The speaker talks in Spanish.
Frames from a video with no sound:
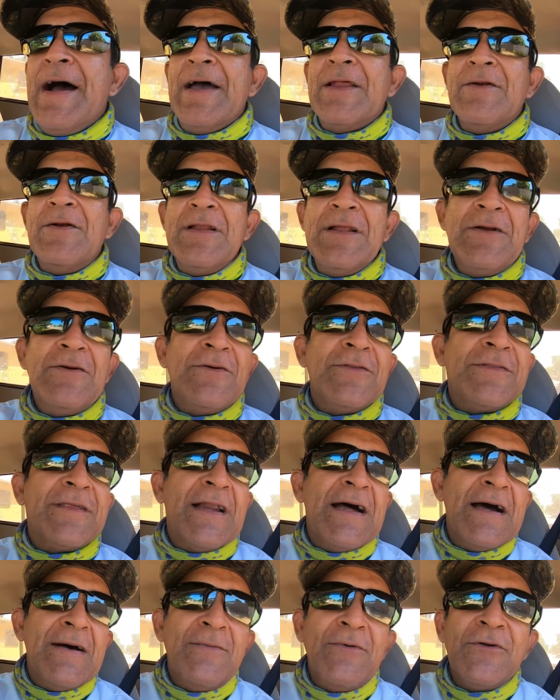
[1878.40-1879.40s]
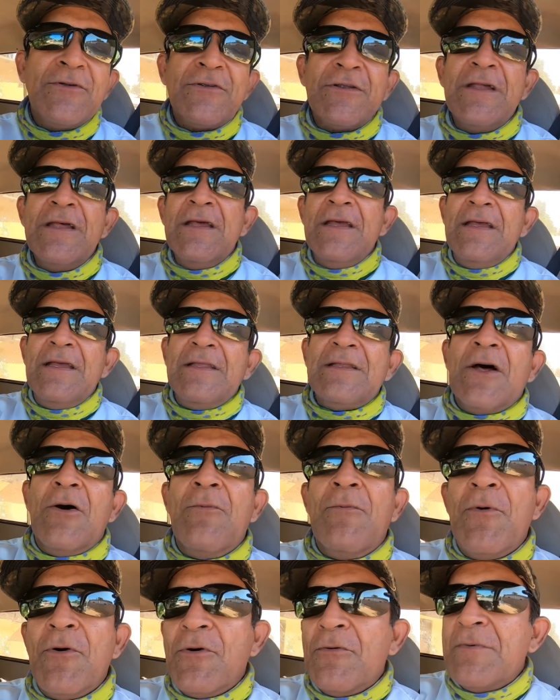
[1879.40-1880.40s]
ahí nos la encontramos. Está
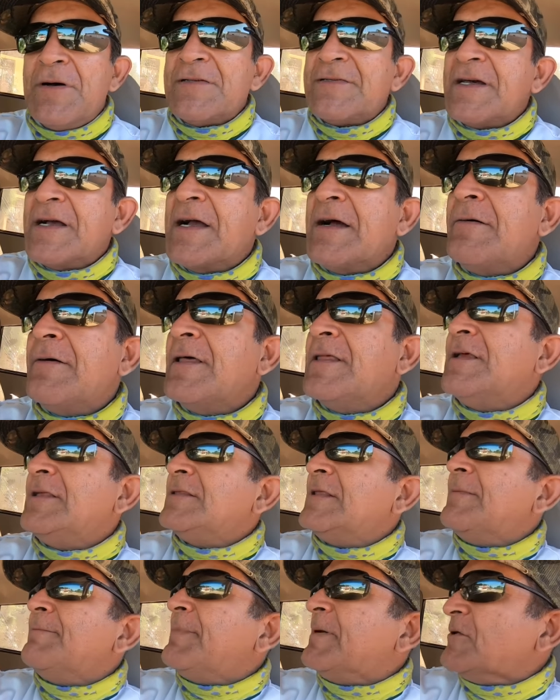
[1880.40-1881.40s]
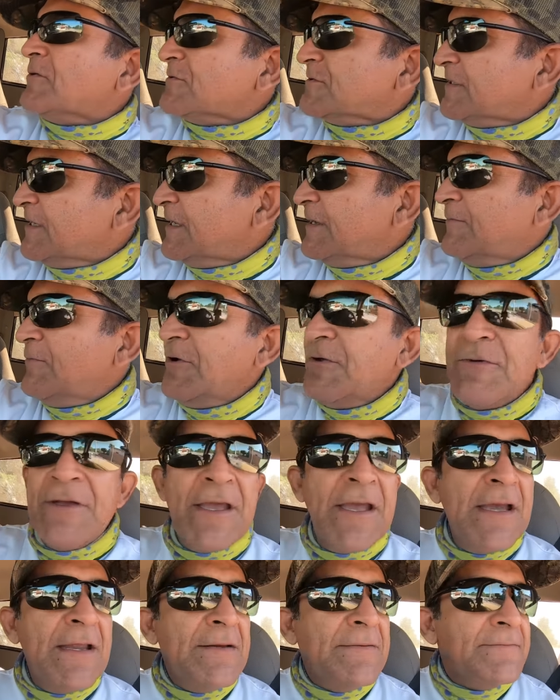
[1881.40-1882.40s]
un poco más acabadita, pero sigue muy
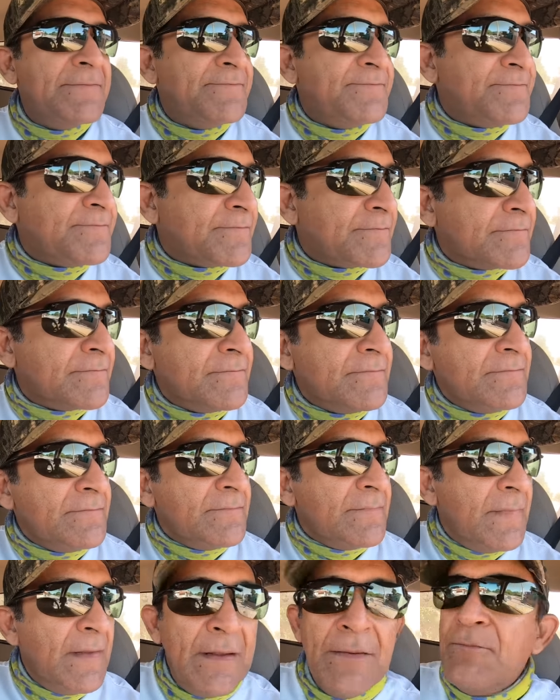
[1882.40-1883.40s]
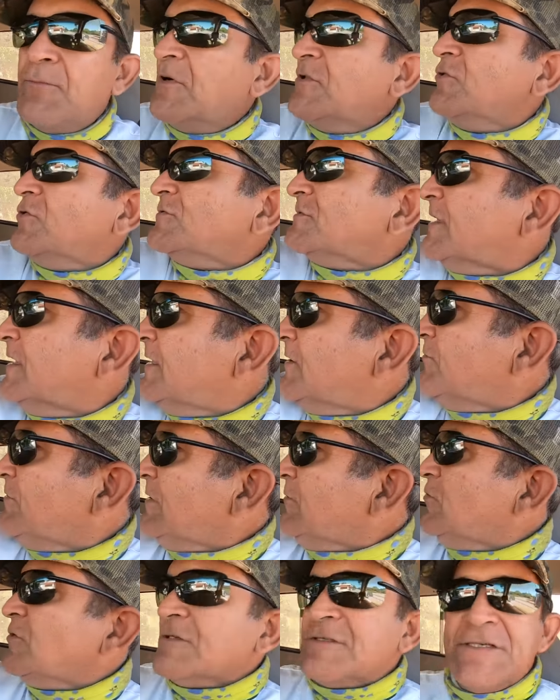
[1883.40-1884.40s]
bien. Ah, pues nos queda
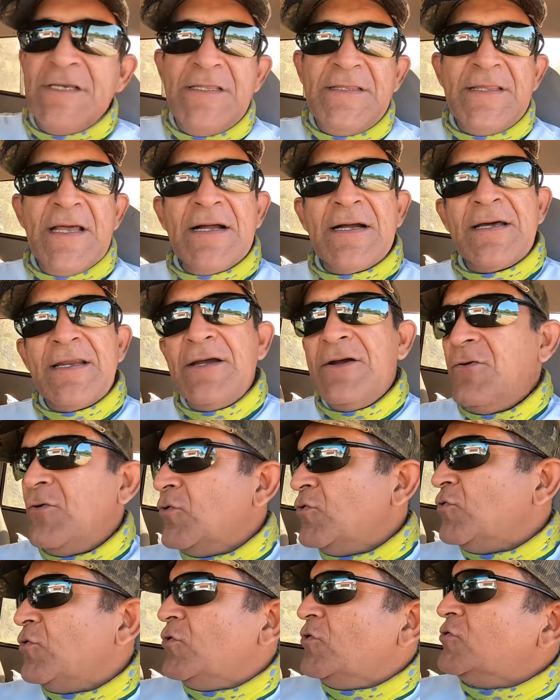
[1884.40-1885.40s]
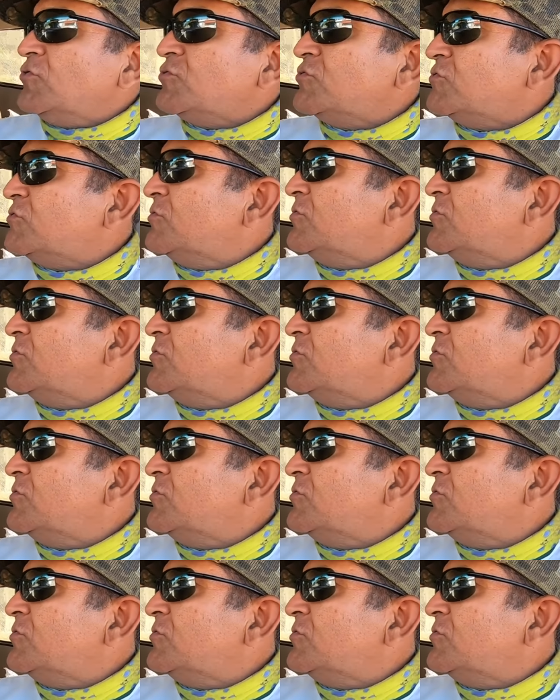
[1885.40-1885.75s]
una bolsita, creo, o dos.